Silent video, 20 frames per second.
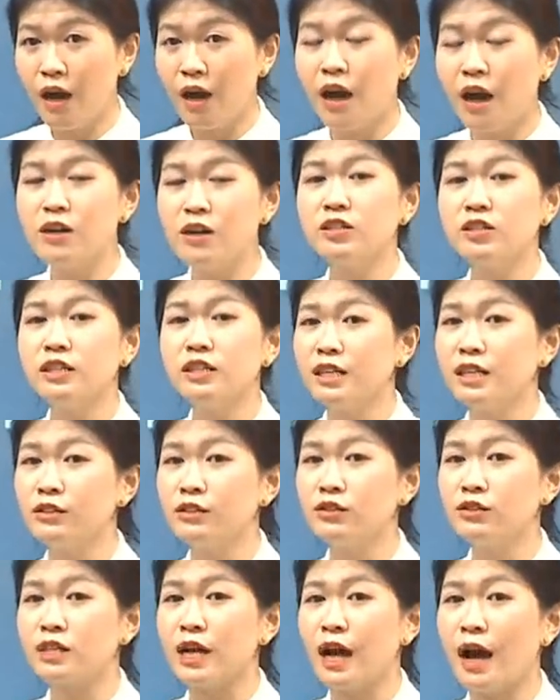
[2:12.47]
二十一那
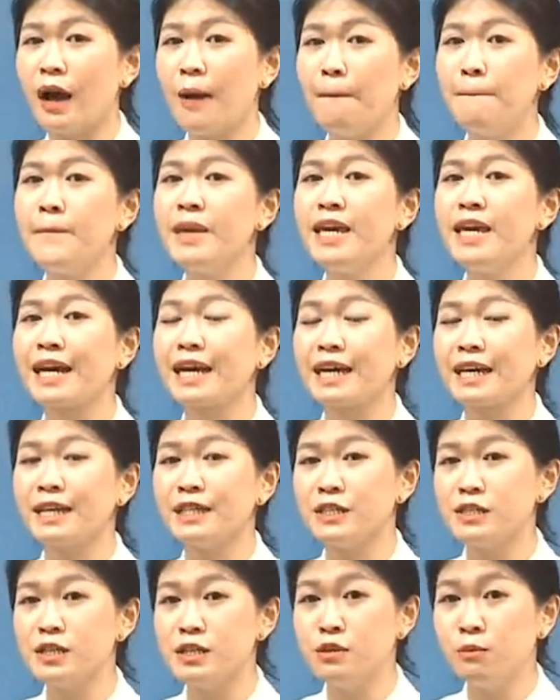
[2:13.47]
就啥 b e c
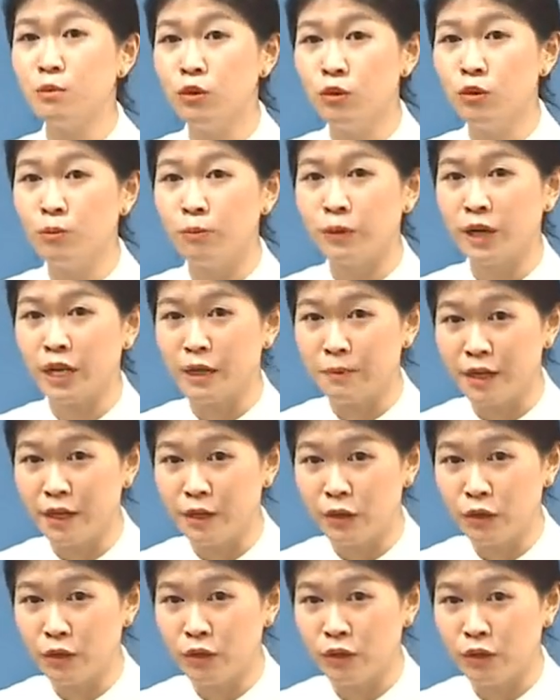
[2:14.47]
i m o
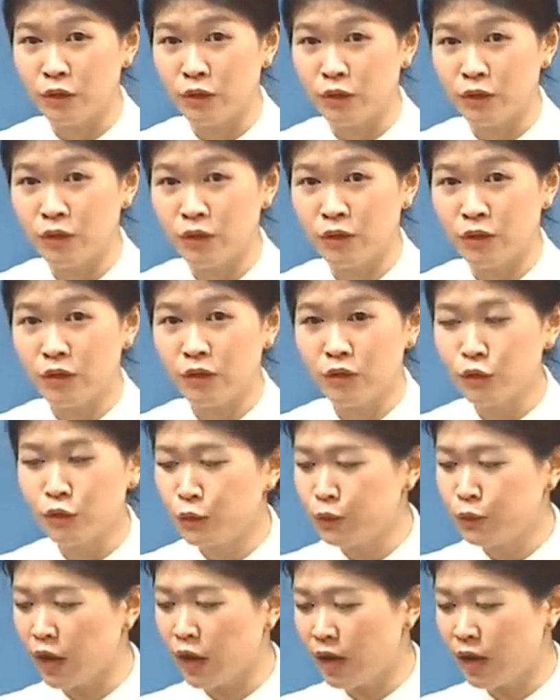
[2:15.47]
primero，对
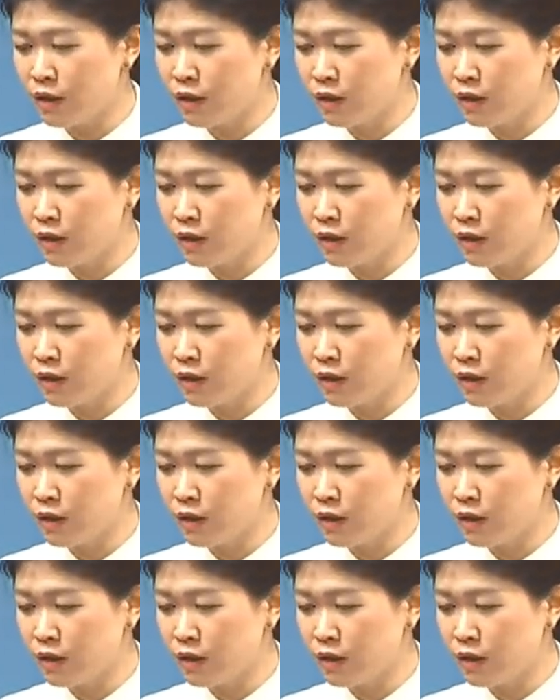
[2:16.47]
不对？